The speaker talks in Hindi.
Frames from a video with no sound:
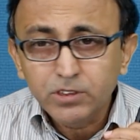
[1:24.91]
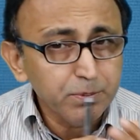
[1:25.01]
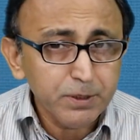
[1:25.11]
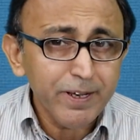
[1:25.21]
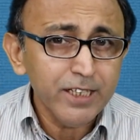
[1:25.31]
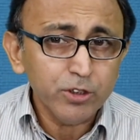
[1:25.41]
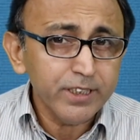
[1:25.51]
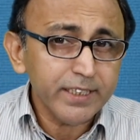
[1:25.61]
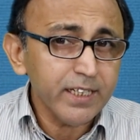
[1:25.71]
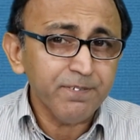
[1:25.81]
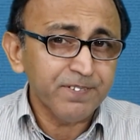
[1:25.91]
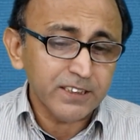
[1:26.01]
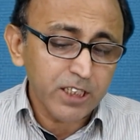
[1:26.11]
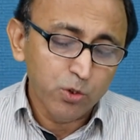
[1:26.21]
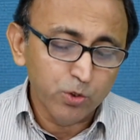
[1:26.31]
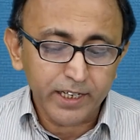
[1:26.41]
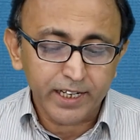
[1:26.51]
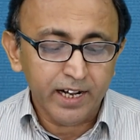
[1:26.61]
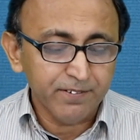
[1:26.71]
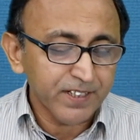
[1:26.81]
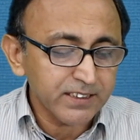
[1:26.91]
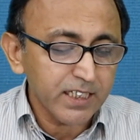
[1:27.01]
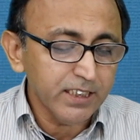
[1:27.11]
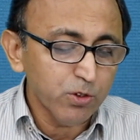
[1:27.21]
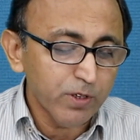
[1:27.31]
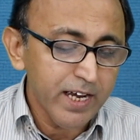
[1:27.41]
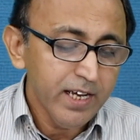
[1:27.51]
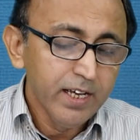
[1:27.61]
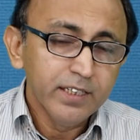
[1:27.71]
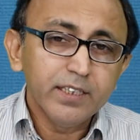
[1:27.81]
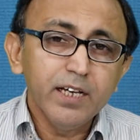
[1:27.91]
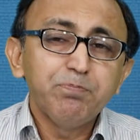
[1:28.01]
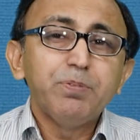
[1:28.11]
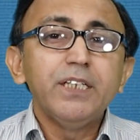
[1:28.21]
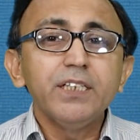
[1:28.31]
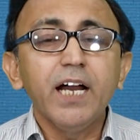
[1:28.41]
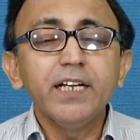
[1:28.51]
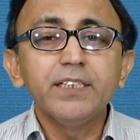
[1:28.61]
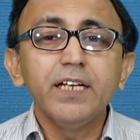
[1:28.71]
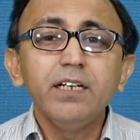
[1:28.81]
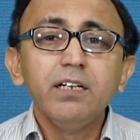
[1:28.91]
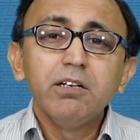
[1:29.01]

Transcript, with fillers: सबसे पहले तो ये देखें कि फ़ैसला हुआ क्या है फैसला ये हुआ है कि पीटीआई ने